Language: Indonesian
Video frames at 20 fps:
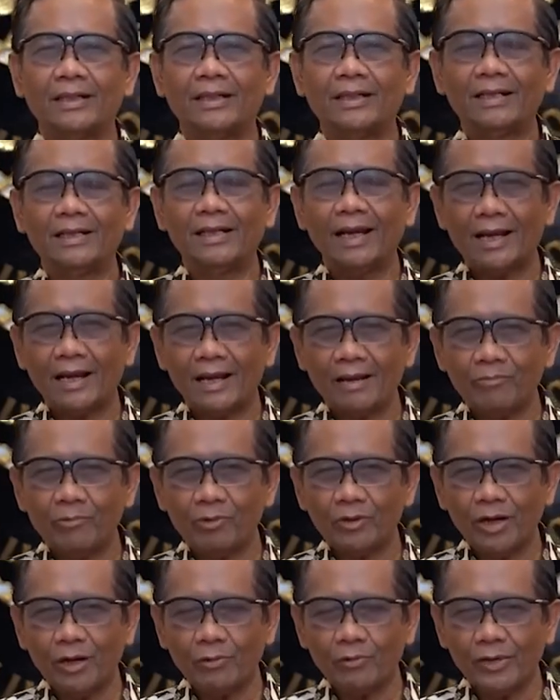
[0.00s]
Di
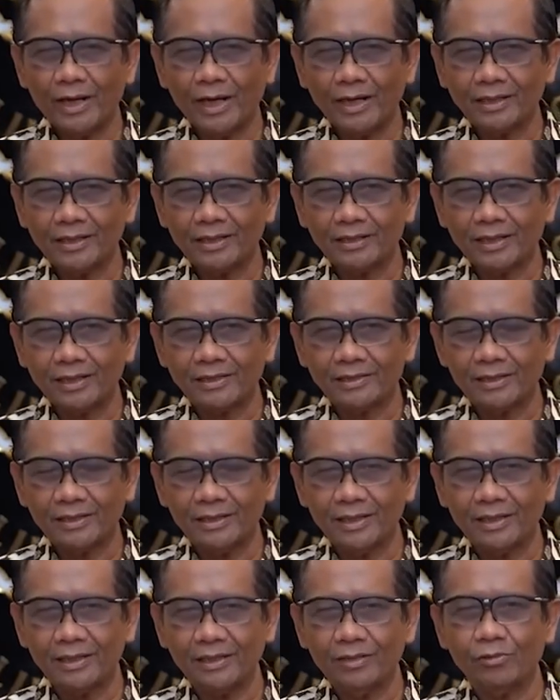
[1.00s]
dalam undang-undang kita
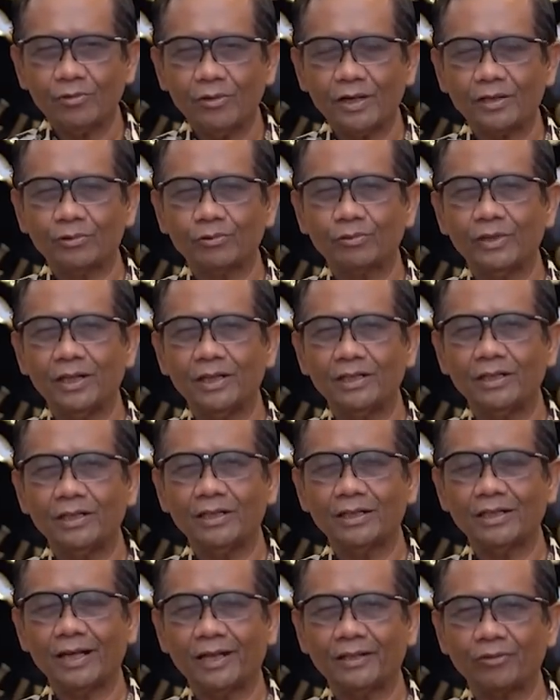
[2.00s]
sendiri juga sudah
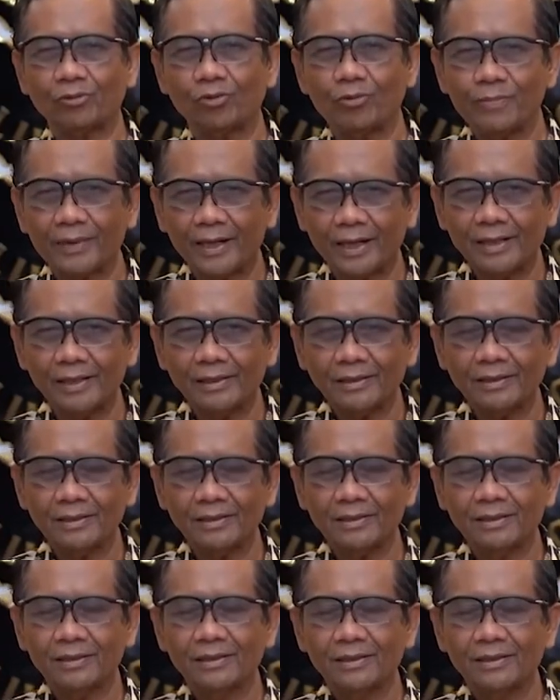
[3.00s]
dicantumkan